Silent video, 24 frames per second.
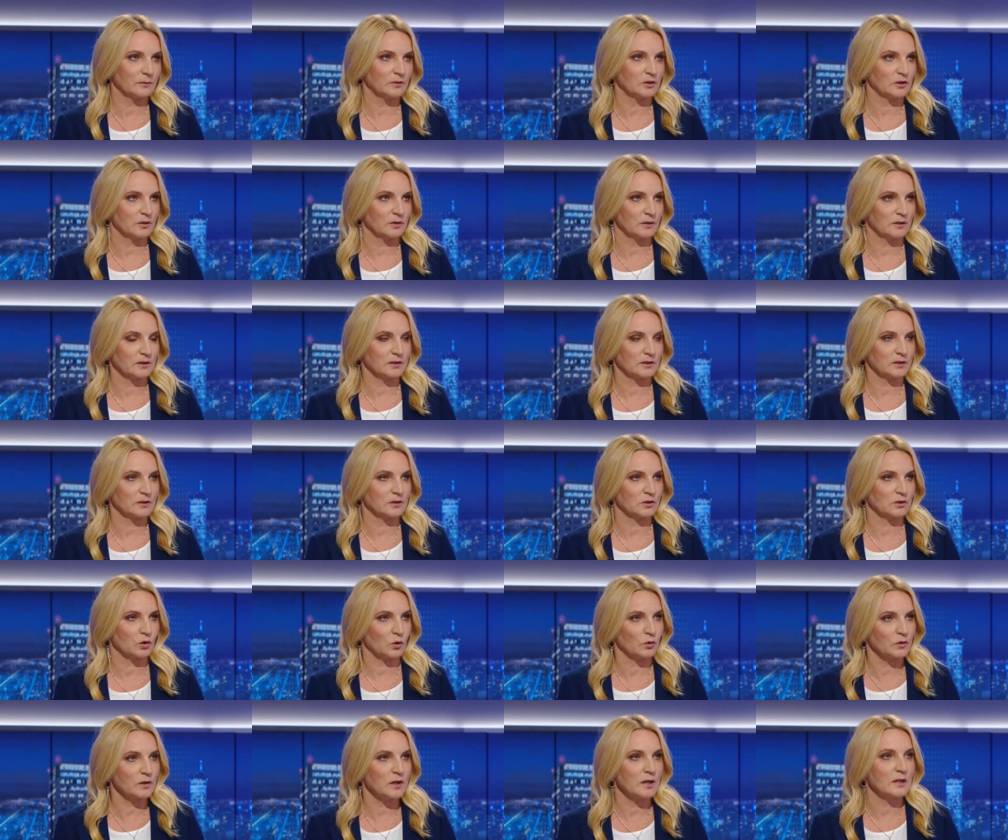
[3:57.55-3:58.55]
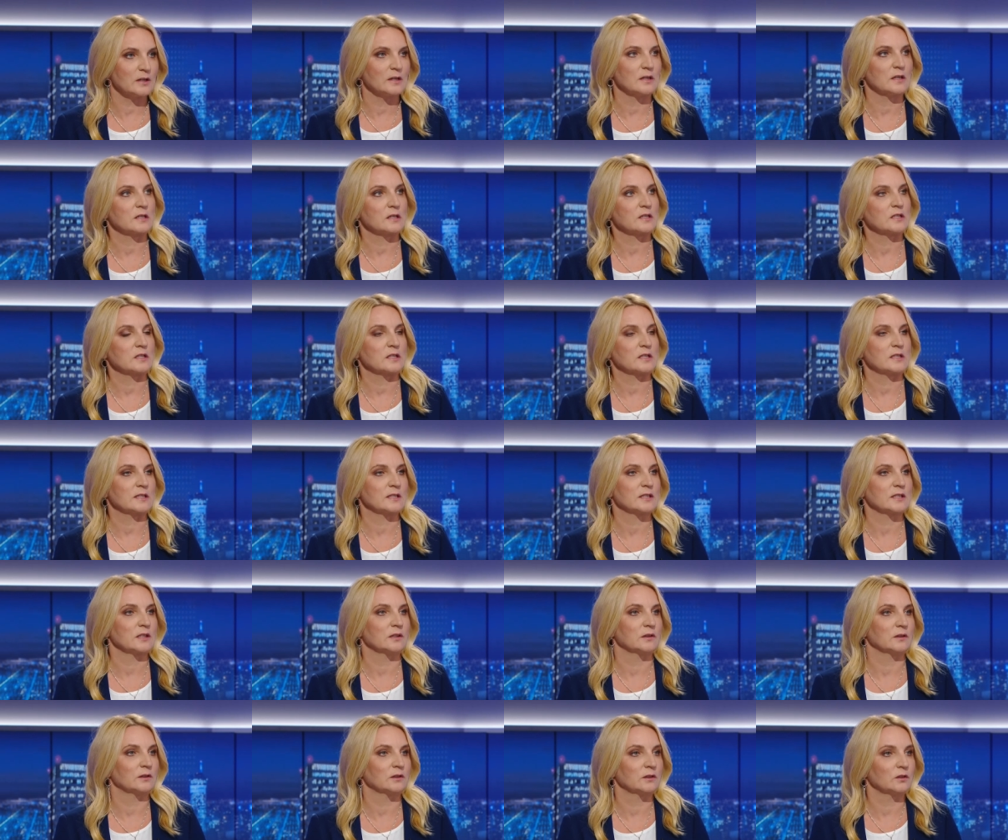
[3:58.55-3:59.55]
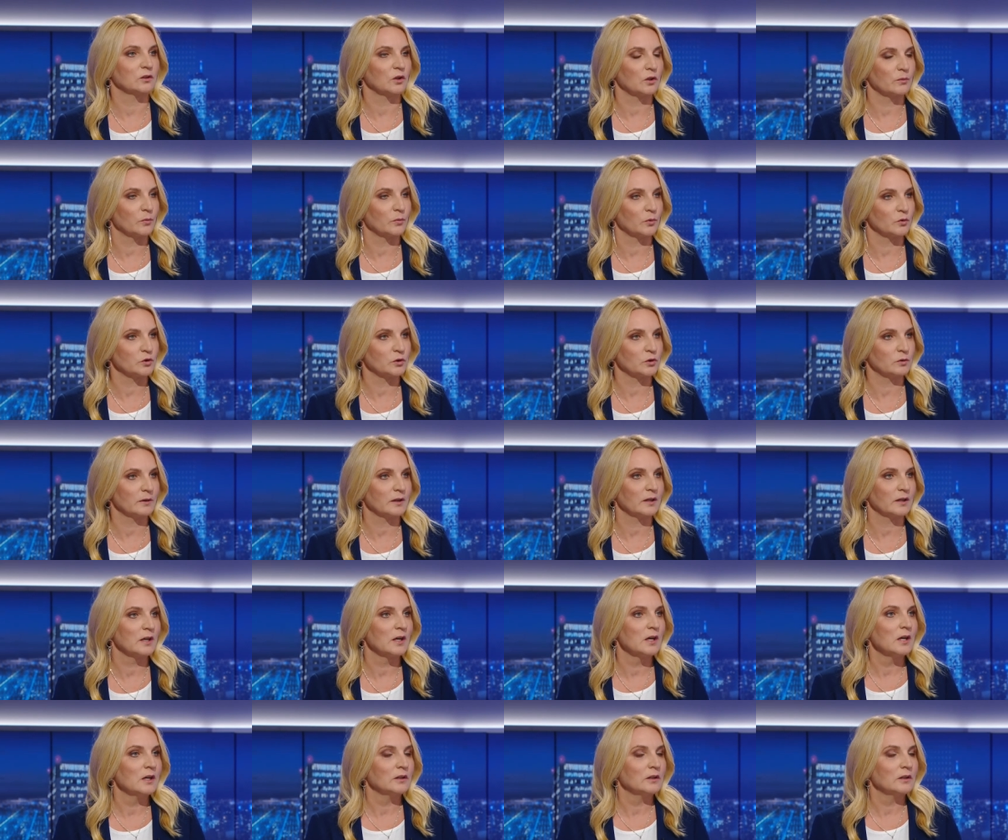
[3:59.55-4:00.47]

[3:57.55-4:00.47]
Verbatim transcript: gdzie jest schronienie, gdzie jest e, tylko i posiłek,